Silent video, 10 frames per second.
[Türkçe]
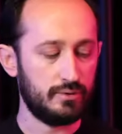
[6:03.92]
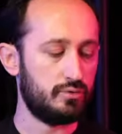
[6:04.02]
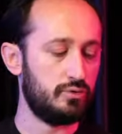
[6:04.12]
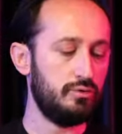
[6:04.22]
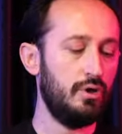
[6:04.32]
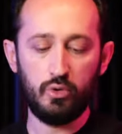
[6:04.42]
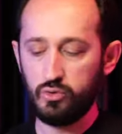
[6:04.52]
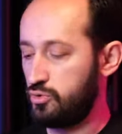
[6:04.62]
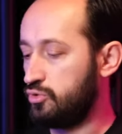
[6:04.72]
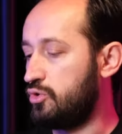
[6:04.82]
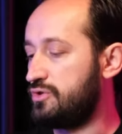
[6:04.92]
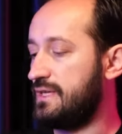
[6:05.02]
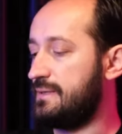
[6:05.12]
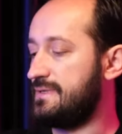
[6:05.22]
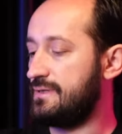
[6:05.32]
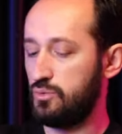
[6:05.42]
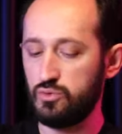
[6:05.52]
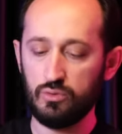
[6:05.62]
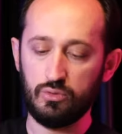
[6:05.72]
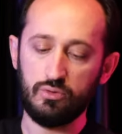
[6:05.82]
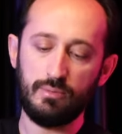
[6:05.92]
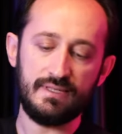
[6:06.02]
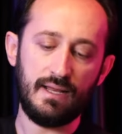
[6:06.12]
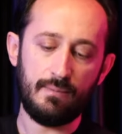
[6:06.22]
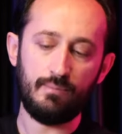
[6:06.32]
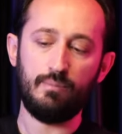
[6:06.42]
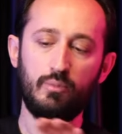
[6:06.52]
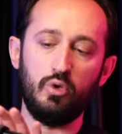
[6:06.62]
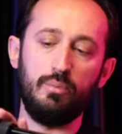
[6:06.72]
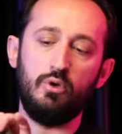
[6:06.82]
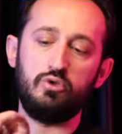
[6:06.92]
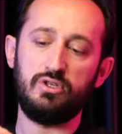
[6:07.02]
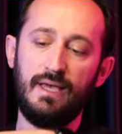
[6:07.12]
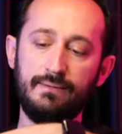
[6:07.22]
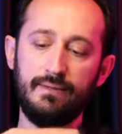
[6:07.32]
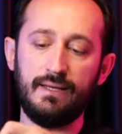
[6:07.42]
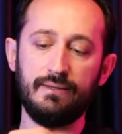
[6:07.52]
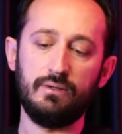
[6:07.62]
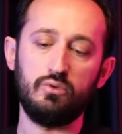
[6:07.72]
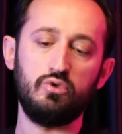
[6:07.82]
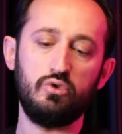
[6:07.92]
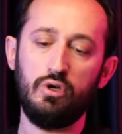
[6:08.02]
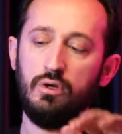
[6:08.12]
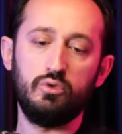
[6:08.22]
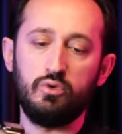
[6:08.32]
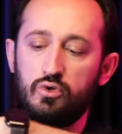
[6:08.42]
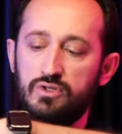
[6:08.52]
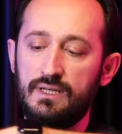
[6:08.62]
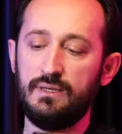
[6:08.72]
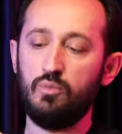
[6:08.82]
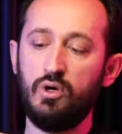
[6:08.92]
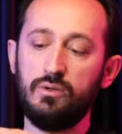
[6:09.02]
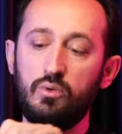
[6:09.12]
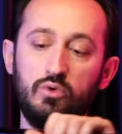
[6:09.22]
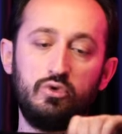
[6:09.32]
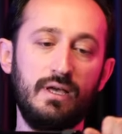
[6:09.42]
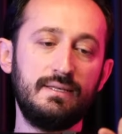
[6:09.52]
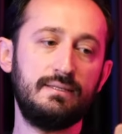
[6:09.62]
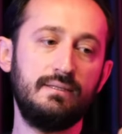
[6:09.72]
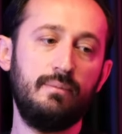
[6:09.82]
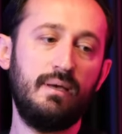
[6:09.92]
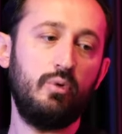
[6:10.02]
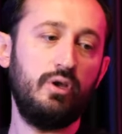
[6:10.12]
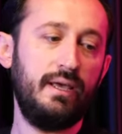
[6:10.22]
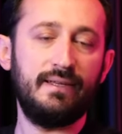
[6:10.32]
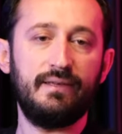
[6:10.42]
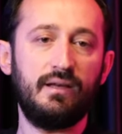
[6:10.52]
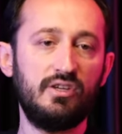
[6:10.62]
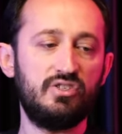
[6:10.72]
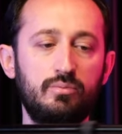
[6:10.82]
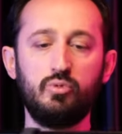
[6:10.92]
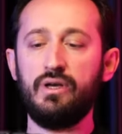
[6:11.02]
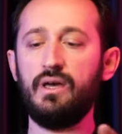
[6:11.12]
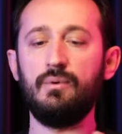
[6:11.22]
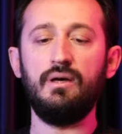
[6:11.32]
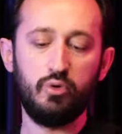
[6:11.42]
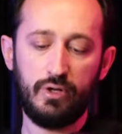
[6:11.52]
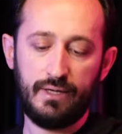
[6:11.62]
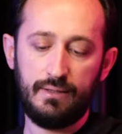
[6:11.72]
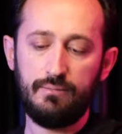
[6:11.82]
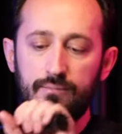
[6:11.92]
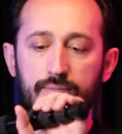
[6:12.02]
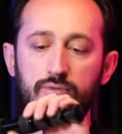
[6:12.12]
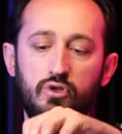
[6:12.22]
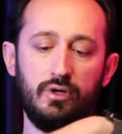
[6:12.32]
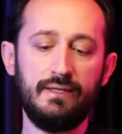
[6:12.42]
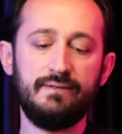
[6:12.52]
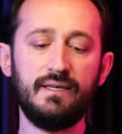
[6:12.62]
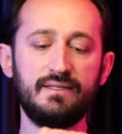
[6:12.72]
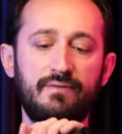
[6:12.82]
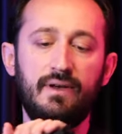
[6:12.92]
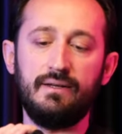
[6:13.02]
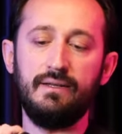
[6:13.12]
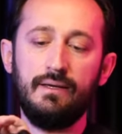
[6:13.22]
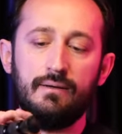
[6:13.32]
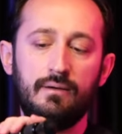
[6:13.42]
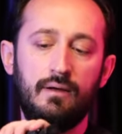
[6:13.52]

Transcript: bir ürün. Boyutunu göstereyim size. Uzunluğunu mesela monopodken ne kadar uzuyor bunu göstereyim. Bu arada ürünü aslında ben böyle tek tek açtım burayı ama burayı şöyle tek seferde